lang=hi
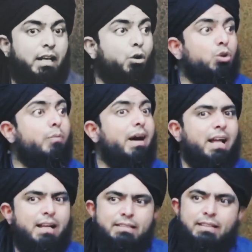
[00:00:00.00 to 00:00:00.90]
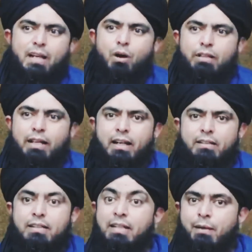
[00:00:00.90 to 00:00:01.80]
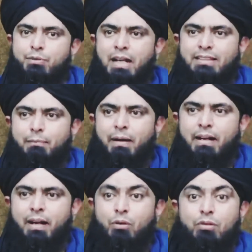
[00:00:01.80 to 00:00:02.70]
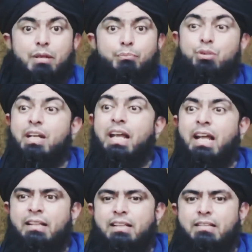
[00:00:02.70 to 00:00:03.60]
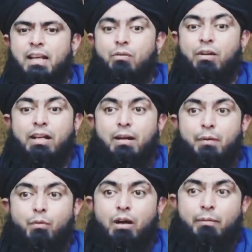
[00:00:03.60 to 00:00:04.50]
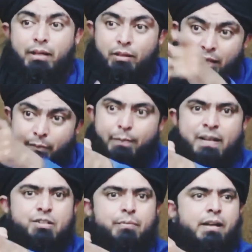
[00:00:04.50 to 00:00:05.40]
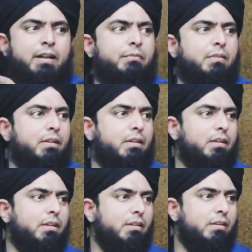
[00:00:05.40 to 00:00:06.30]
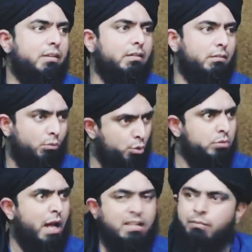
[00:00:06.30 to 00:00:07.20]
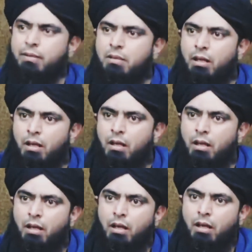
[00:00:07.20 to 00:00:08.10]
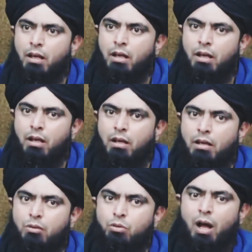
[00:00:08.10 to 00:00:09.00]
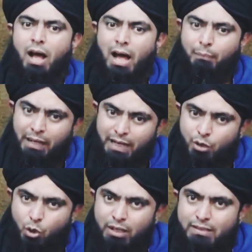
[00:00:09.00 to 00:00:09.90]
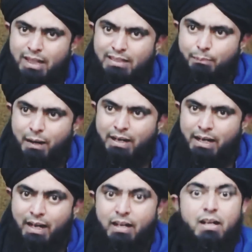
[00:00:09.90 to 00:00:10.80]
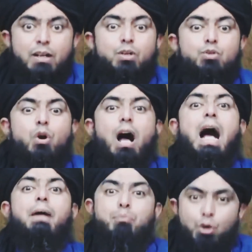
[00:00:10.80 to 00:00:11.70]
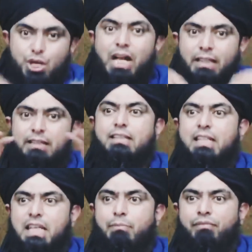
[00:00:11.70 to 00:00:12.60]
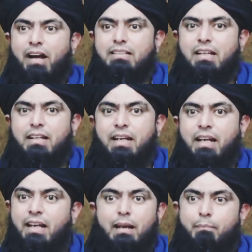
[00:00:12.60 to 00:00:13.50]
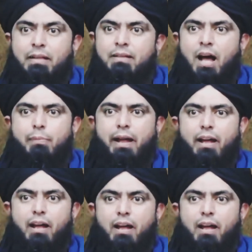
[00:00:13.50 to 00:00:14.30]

ये लोग दोबारा अगर जिंदा हो जाए ना जिनके आप जनाजे पढ़ रहे हैं और उनसे पूछे कि अलदीस क्या हो कहेंगे हमें मौका मिले तो इन्हें भी भ्रष्ट मारे हम गुस्ताख समझते तो आप इन लोगों के जनाजे पढ़ रहे हैं जो आपको शहादत के दर्जे पे फायज करने के लिए बेताब है